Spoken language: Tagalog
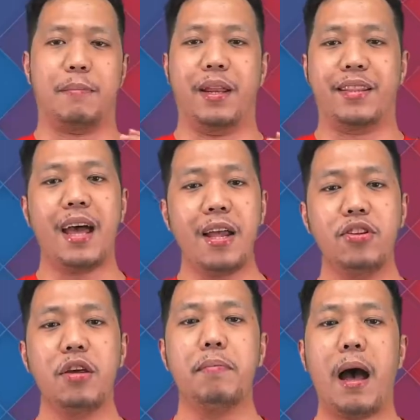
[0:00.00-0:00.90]
Nabalitaan
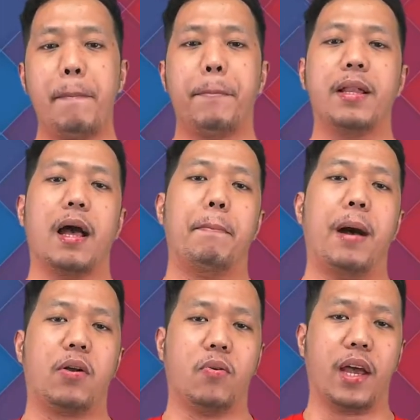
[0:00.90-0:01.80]
nyo na ba ang
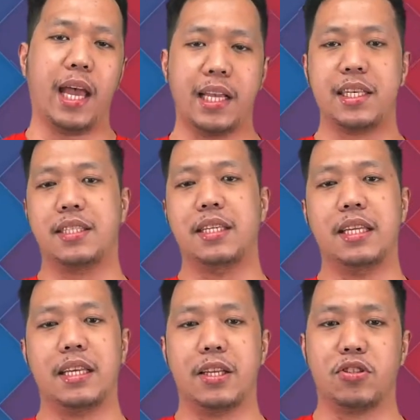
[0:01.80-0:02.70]
pinakabagong SSD
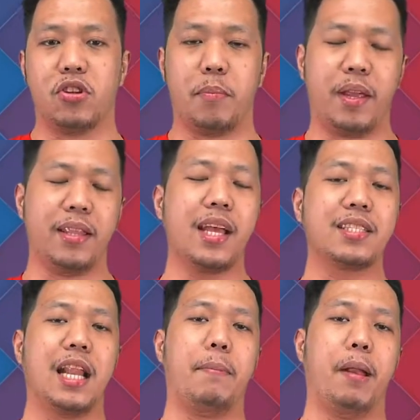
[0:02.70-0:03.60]
ni Kingston na may
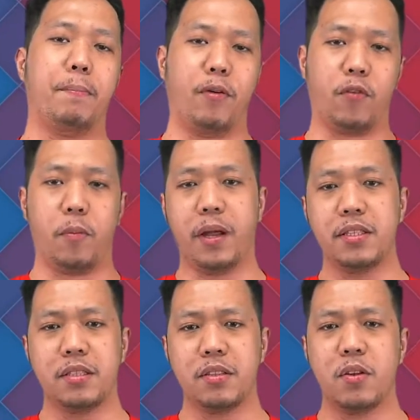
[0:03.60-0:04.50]
next level
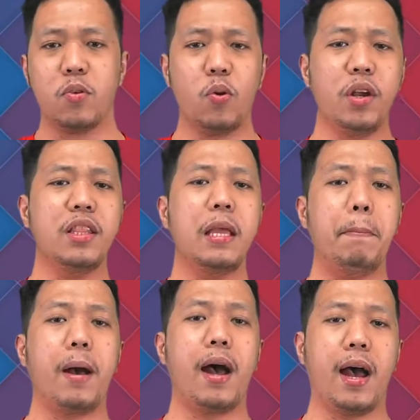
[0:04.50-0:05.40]
performance? Kung hindi
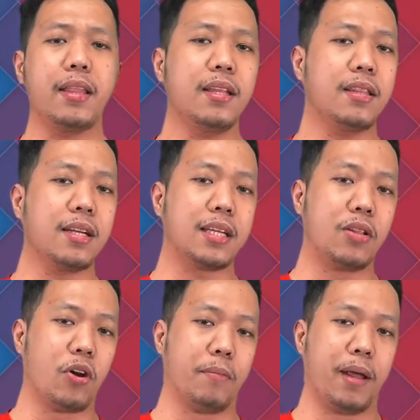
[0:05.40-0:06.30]
pa at
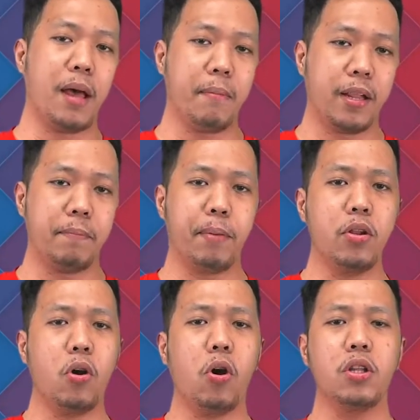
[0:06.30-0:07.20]
interesado kayo malaman,
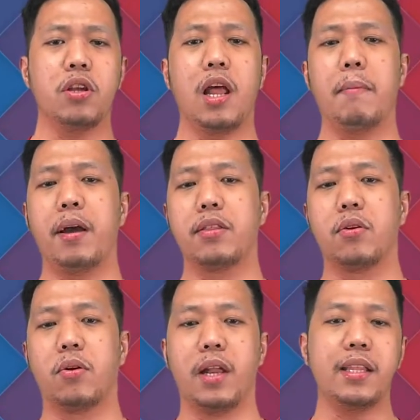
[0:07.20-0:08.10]
panoorin nyo lamang
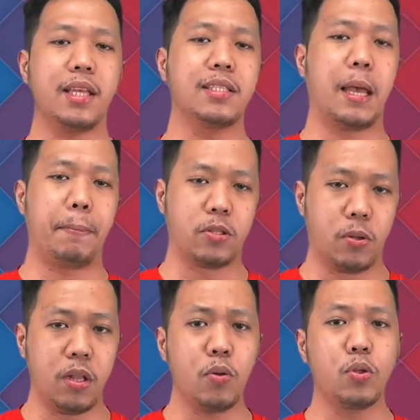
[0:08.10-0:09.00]
itong latest
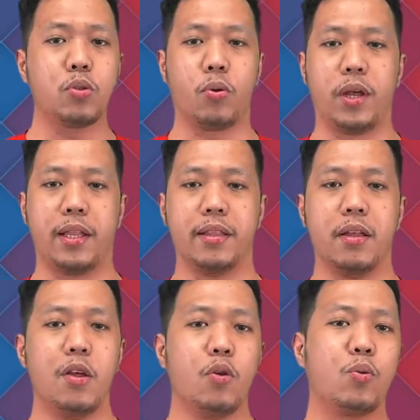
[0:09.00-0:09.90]
episode ng Gusto Ko Yan,
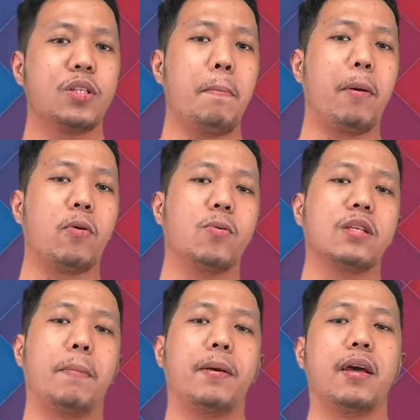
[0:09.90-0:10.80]
kung saan
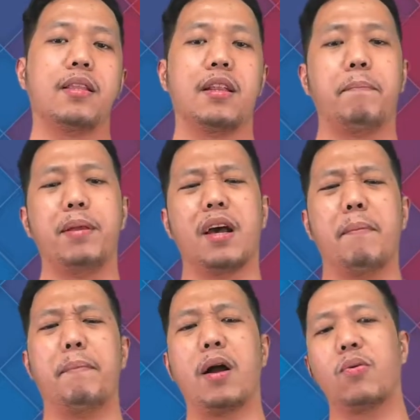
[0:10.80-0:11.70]
pag-uusapan natin ang
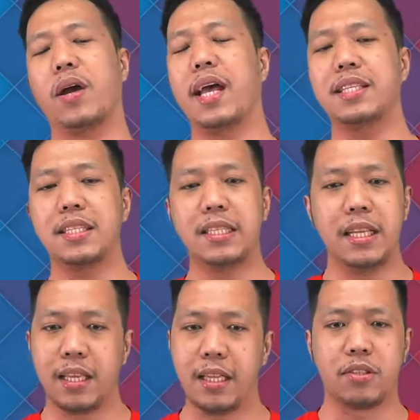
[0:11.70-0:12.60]
pinakabagong SSD
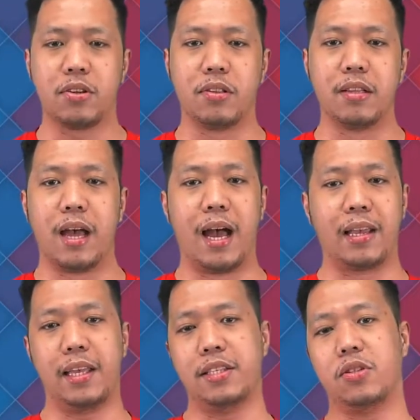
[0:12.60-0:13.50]
ni Kingston, ang
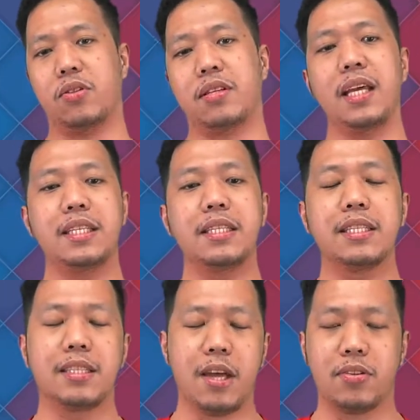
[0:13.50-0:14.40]
Kingston
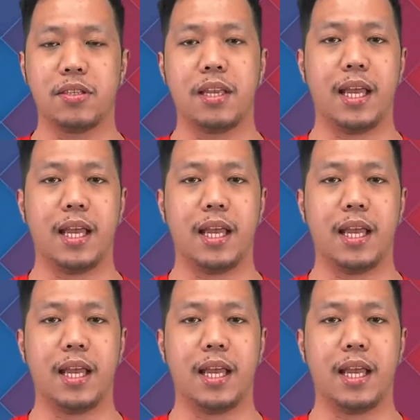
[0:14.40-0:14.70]
KC3000